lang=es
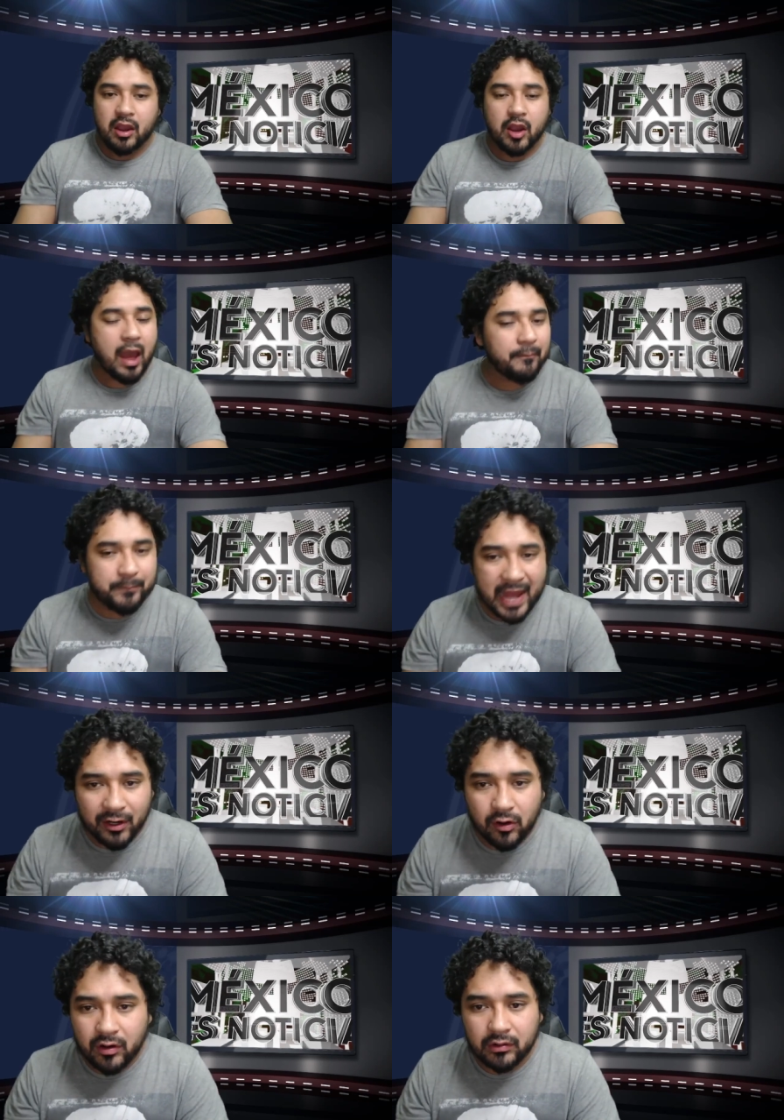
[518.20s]

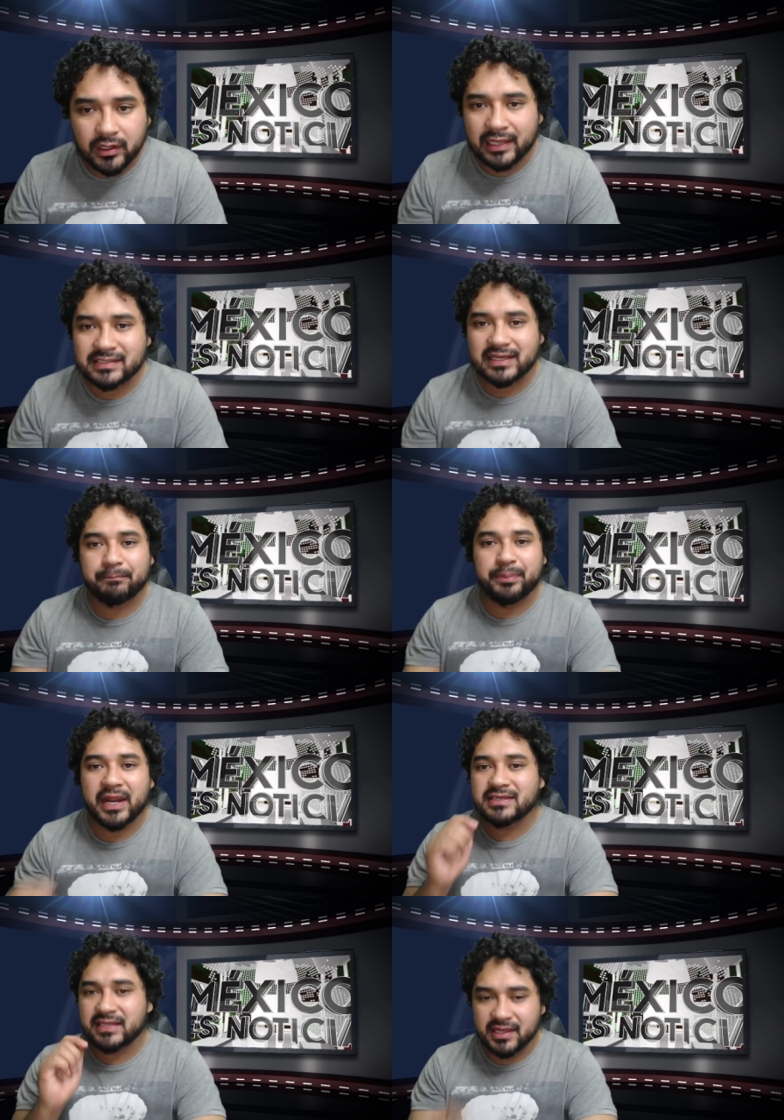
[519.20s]
amparo que se
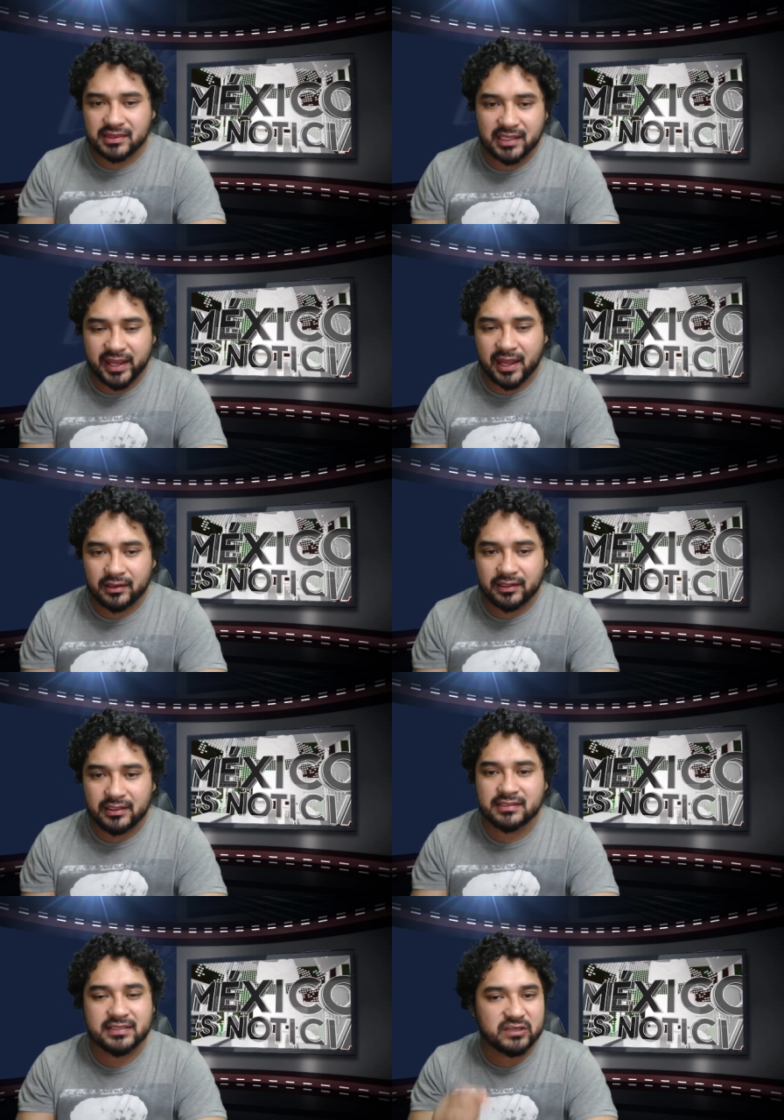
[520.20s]
presente
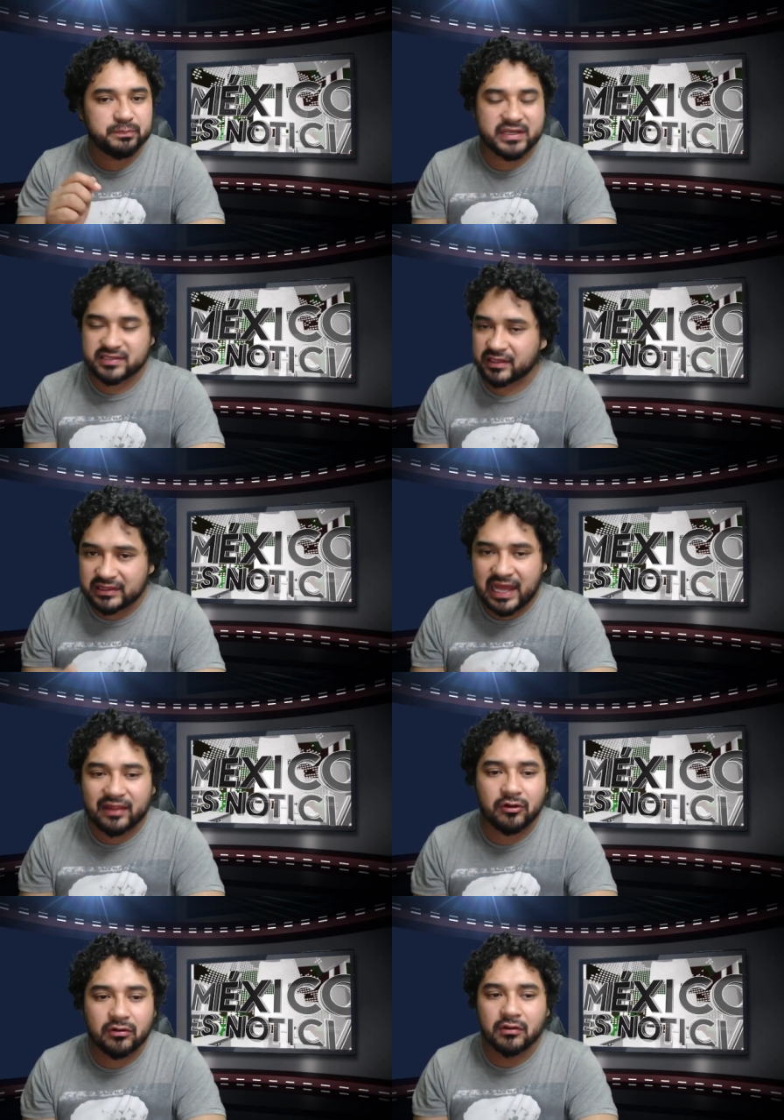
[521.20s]
y si es
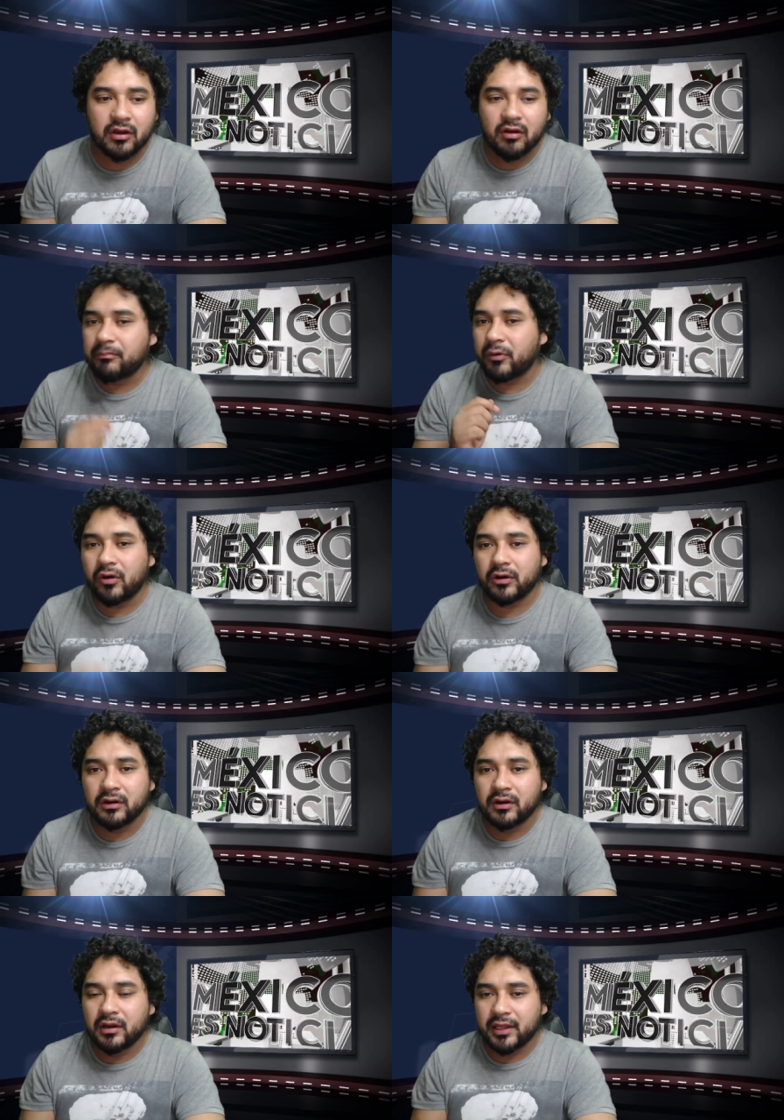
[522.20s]
presentado por
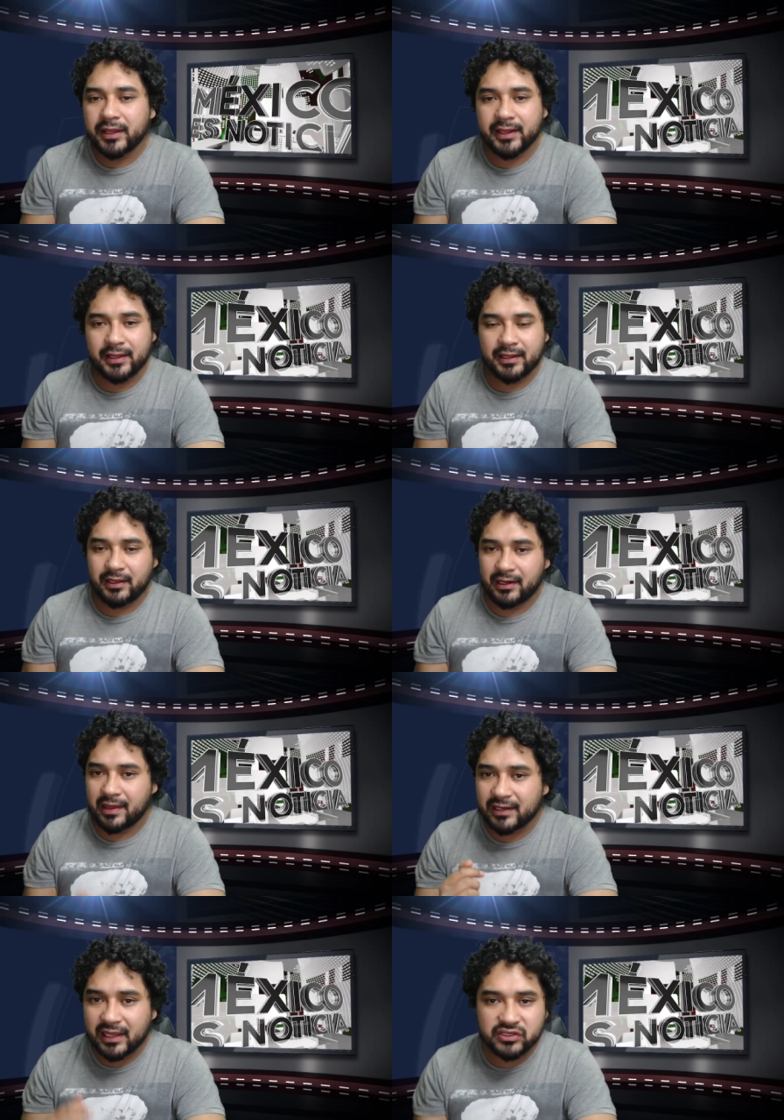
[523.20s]
eh, la
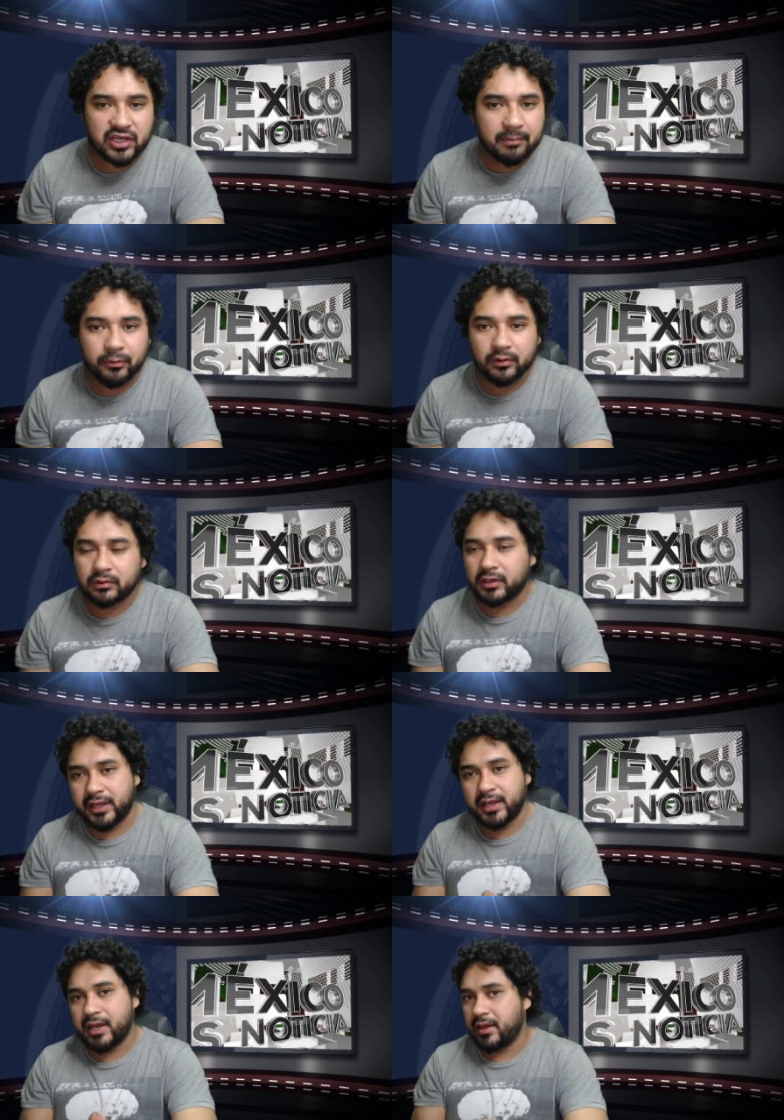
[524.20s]
derecha, por,
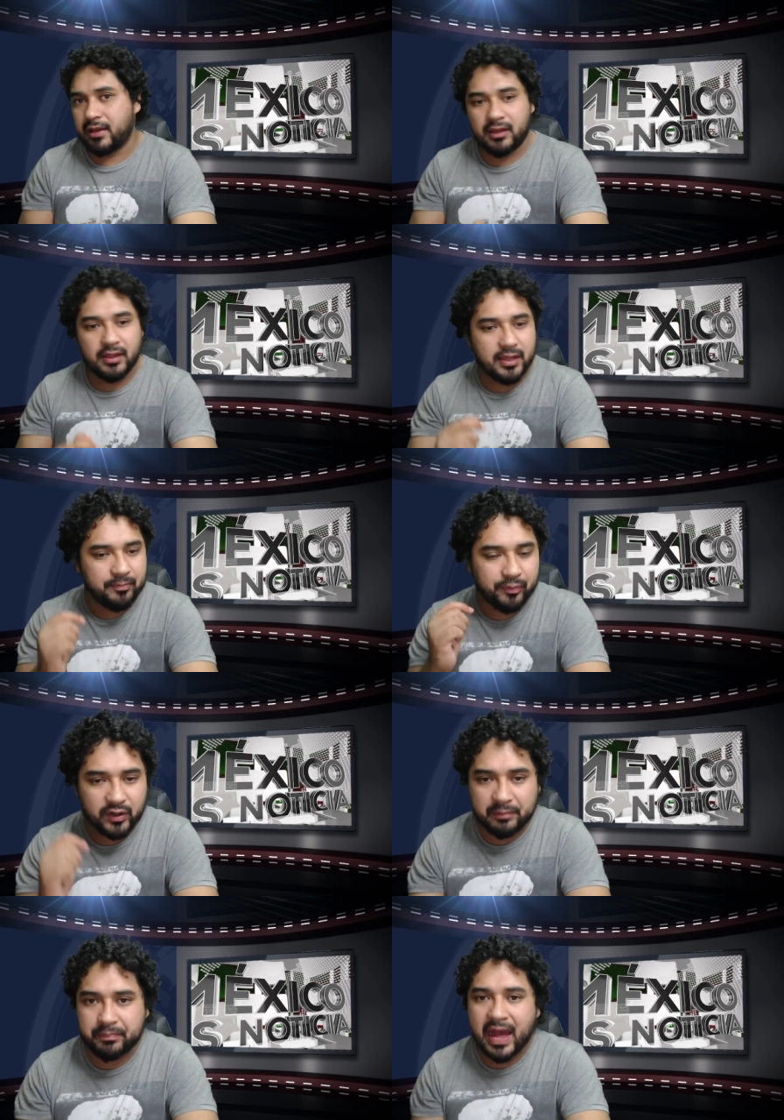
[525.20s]
eh, por
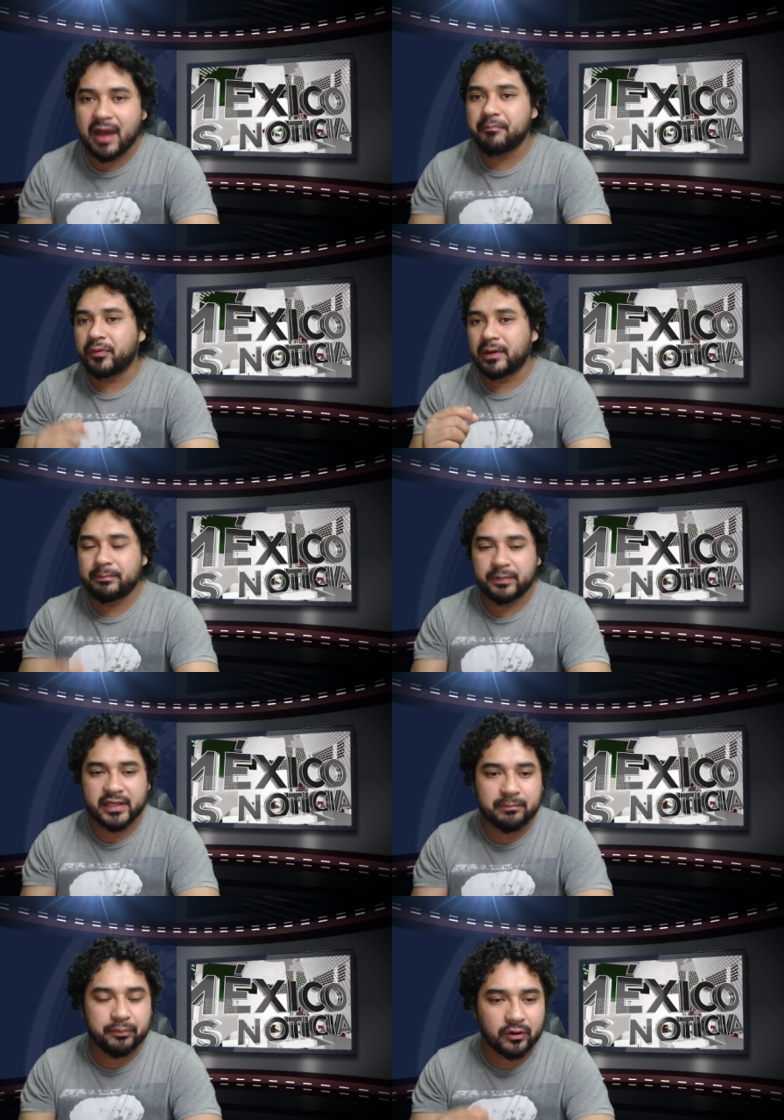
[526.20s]
el PAN, por el
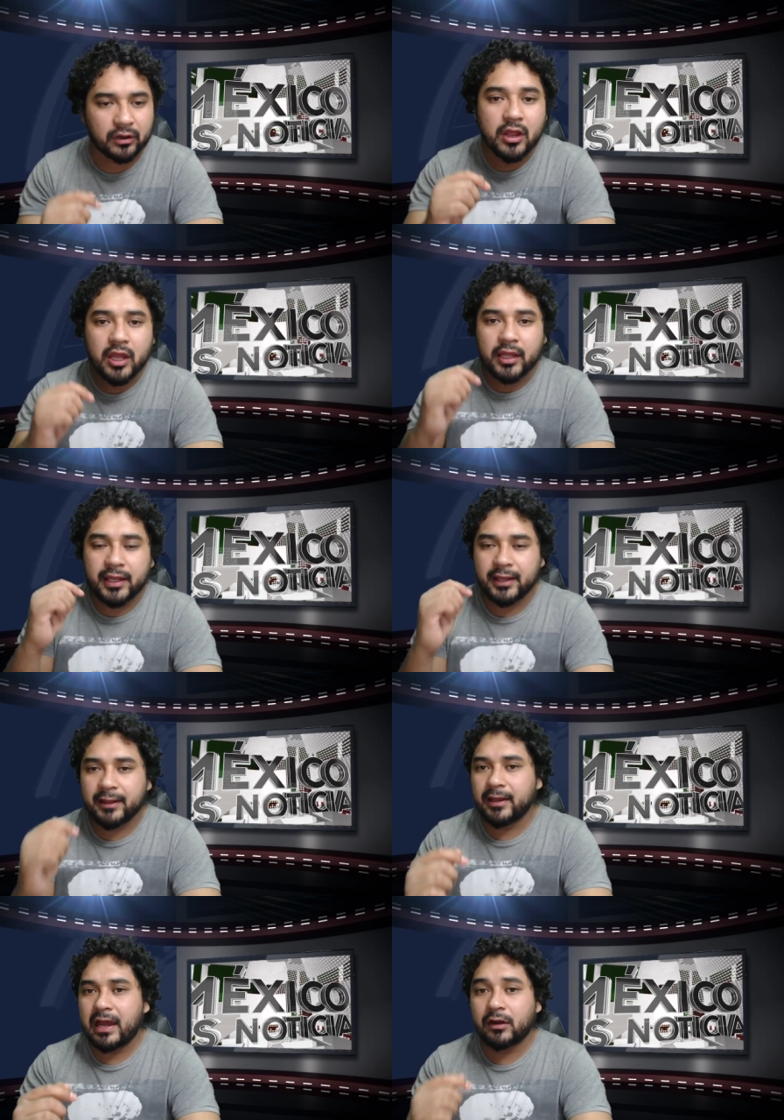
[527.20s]
PRI, por
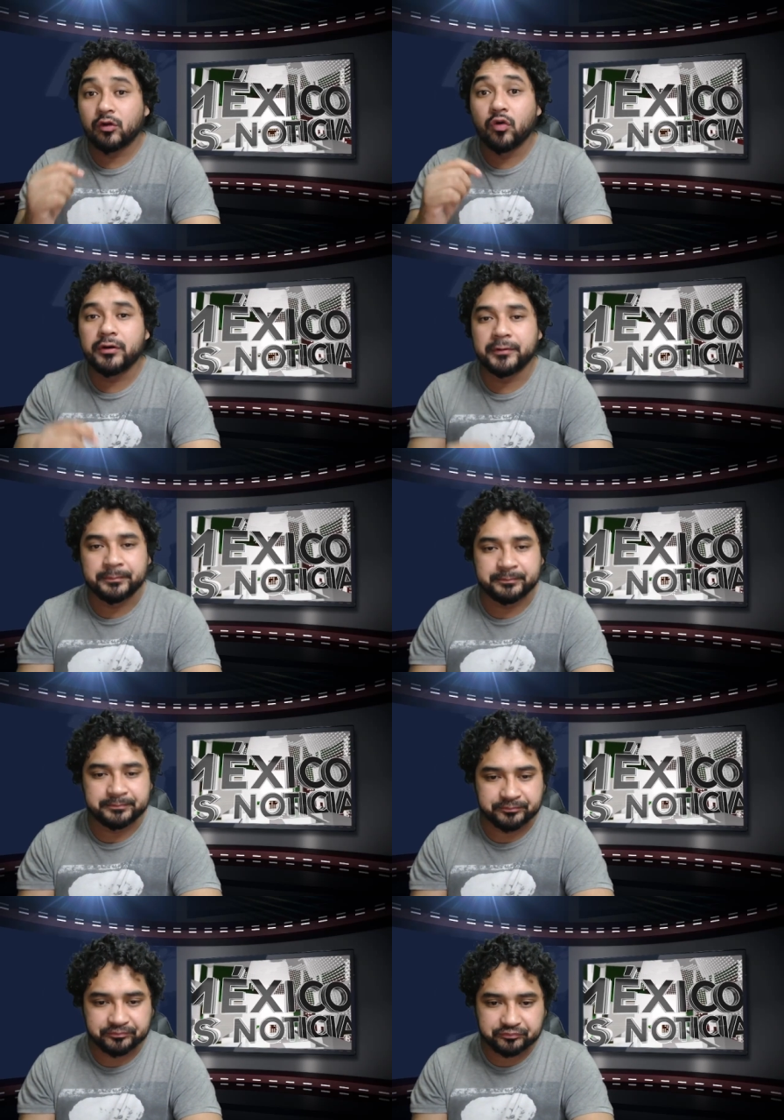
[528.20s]
eh,
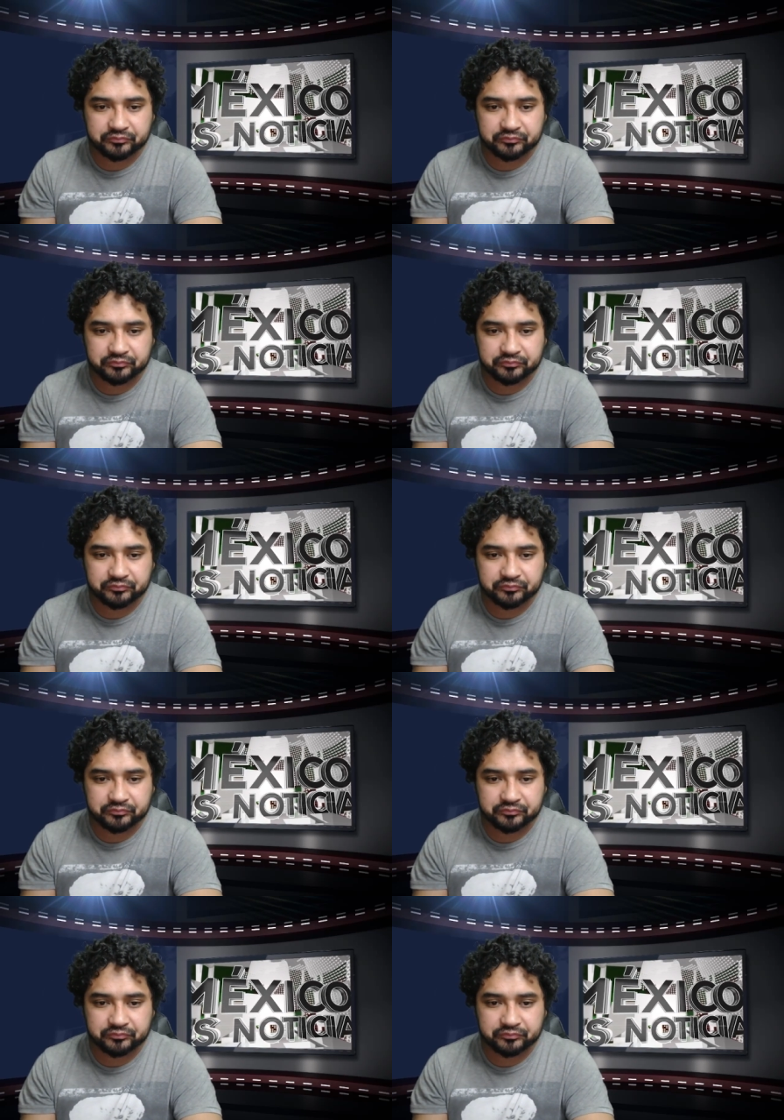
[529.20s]
algún